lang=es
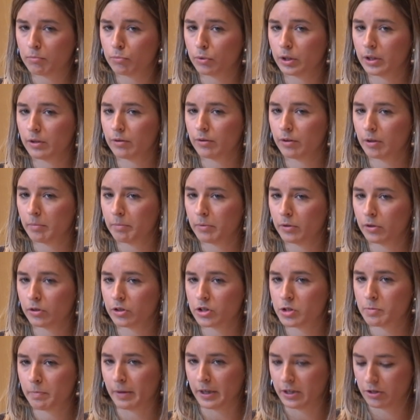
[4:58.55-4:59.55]
municipio
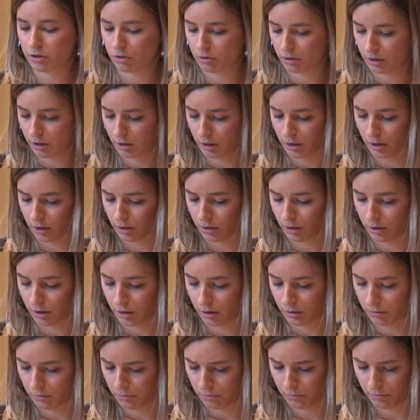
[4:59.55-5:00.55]

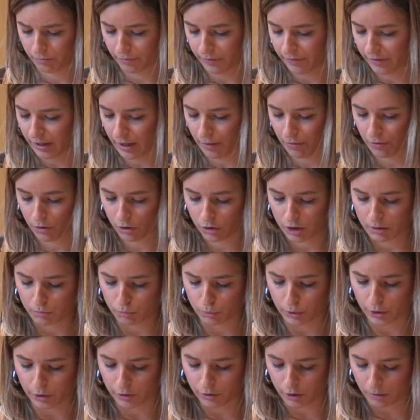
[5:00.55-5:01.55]
de Federación de
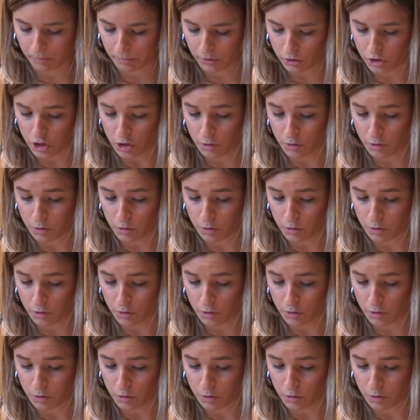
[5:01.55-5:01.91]
Municipios